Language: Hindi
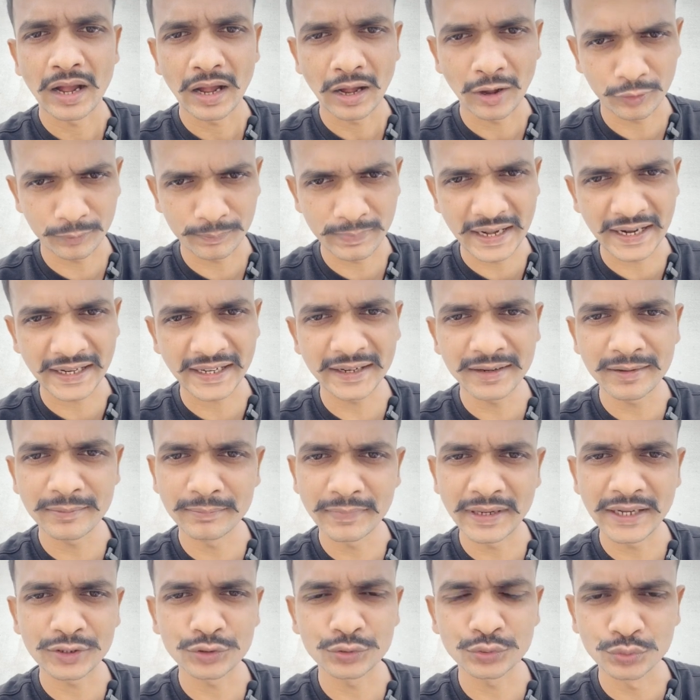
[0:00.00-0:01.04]
और बाकी
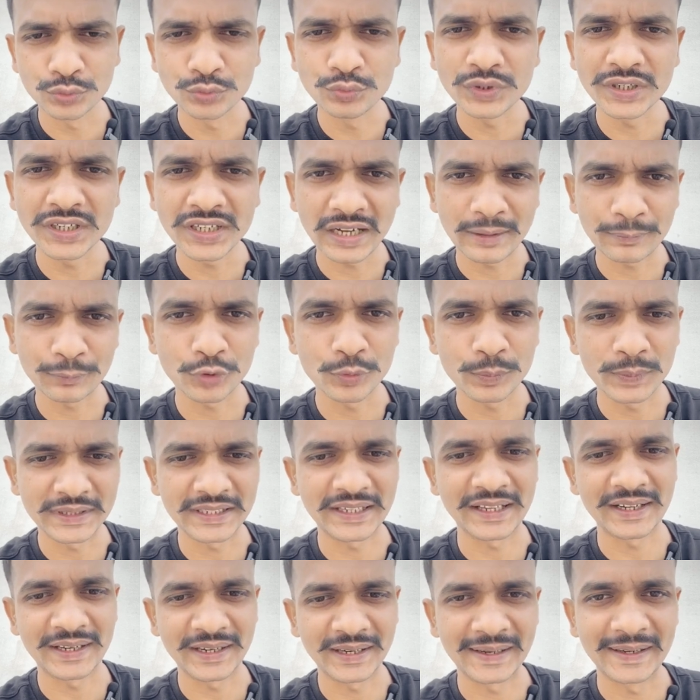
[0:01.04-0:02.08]
मैं तो हूँ ही आपको
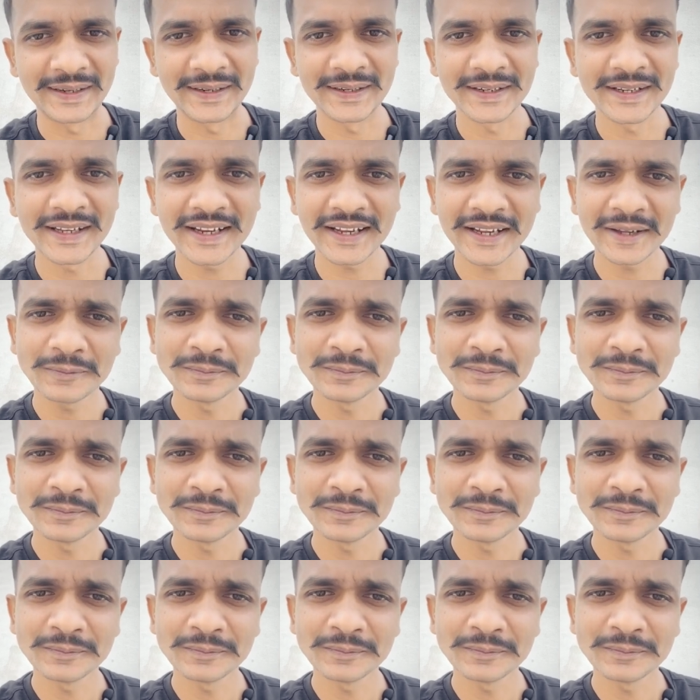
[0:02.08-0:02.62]
बताने के लिए ठीक है